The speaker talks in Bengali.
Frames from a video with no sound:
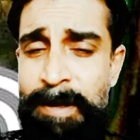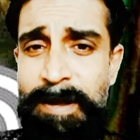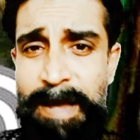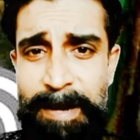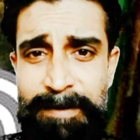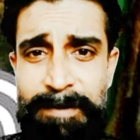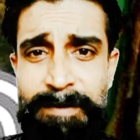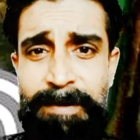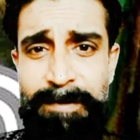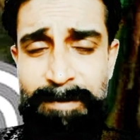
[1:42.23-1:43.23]

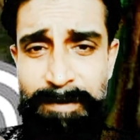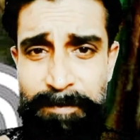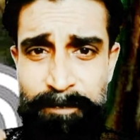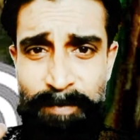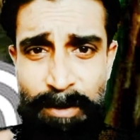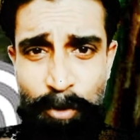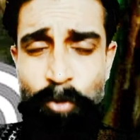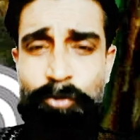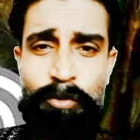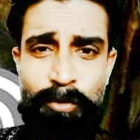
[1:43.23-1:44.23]
ক্যারেক্টারটা একটা
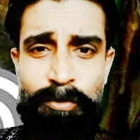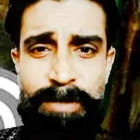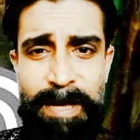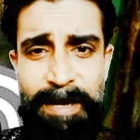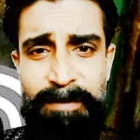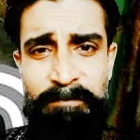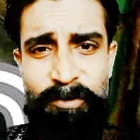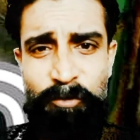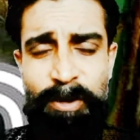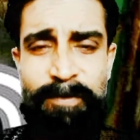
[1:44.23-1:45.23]
রহস্যজনক জায়গা একটা
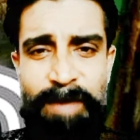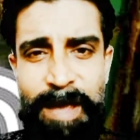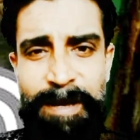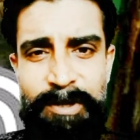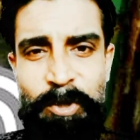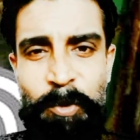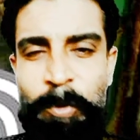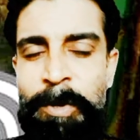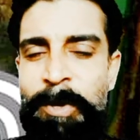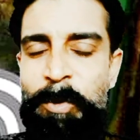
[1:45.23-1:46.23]
মিস্ট্রিয়াস জায়গায় ছিল
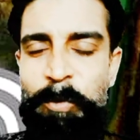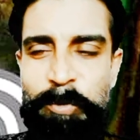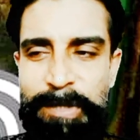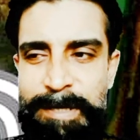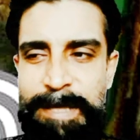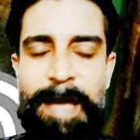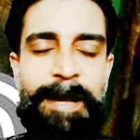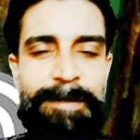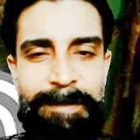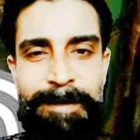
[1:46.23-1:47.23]
তো সেই
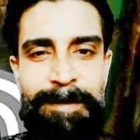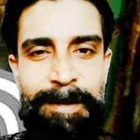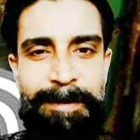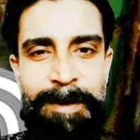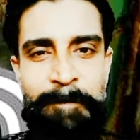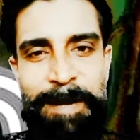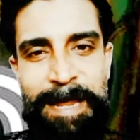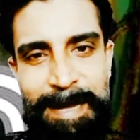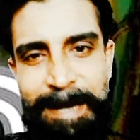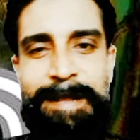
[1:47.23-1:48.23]
জায়গা থেকে দাঁড়িয়ে আমরা
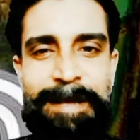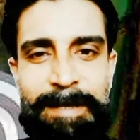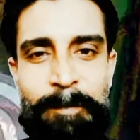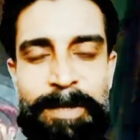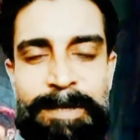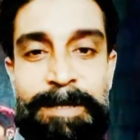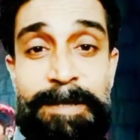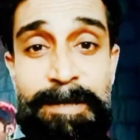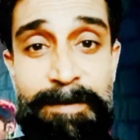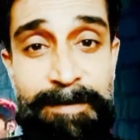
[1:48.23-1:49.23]
এখানে দেখতে পাচ্ছি
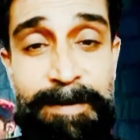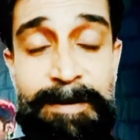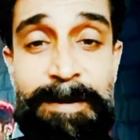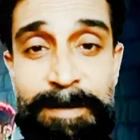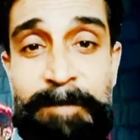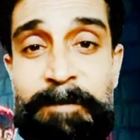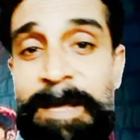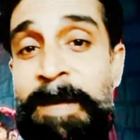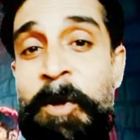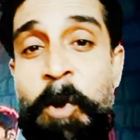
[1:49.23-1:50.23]
যে সরকাটা
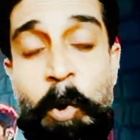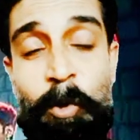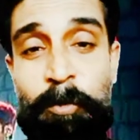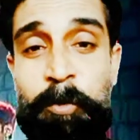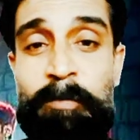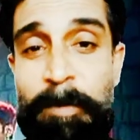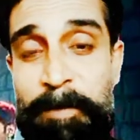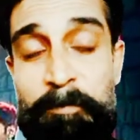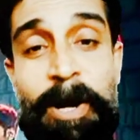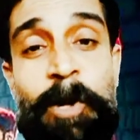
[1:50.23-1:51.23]
মানে অদ্ভুত
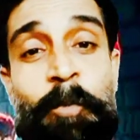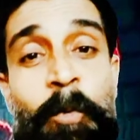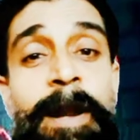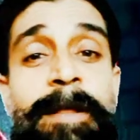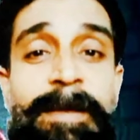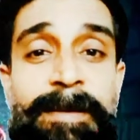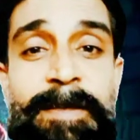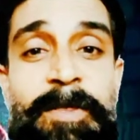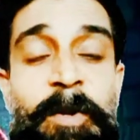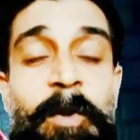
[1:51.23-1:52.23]
ব্যাপার পার্ট ওয়ানে
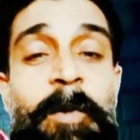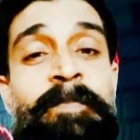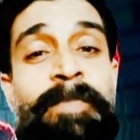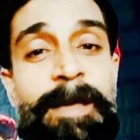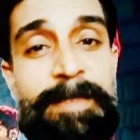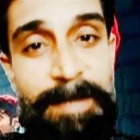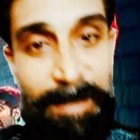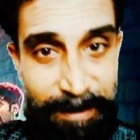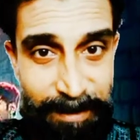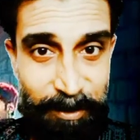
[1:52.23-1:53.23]
দেখিয়েছিল
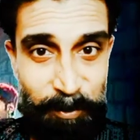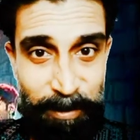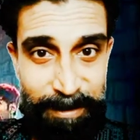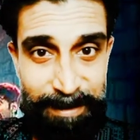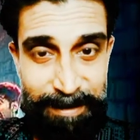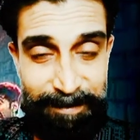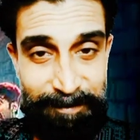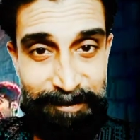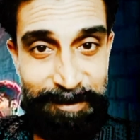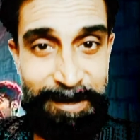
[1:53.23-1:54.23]
ছেলেদেরকে তুলে নিয়ে যাচ্ছে
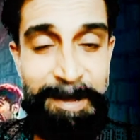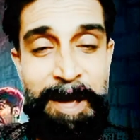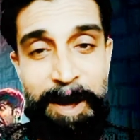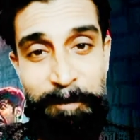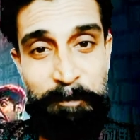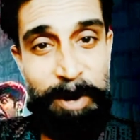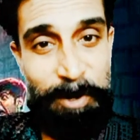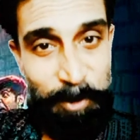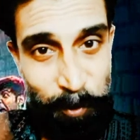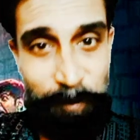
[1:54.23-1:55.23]
স্ত্রী আর
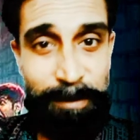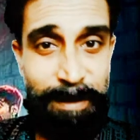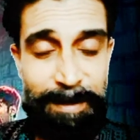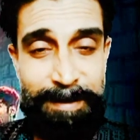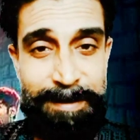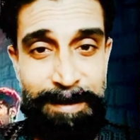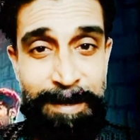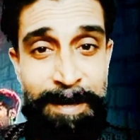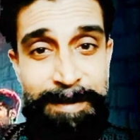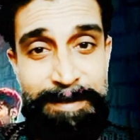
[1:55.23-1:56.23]
পার্ট টুতে দেখাচ্ছে
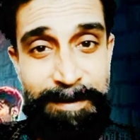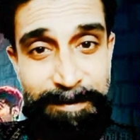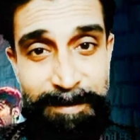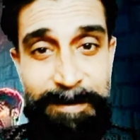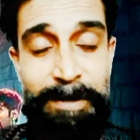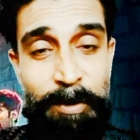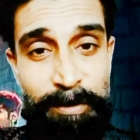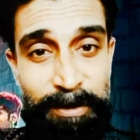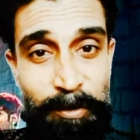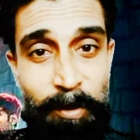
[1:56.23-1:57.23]
যে সার কাটা
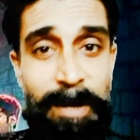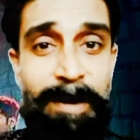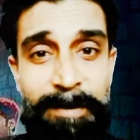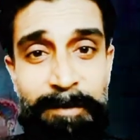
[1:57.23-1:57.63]
অর্থাৎ গলা কাটা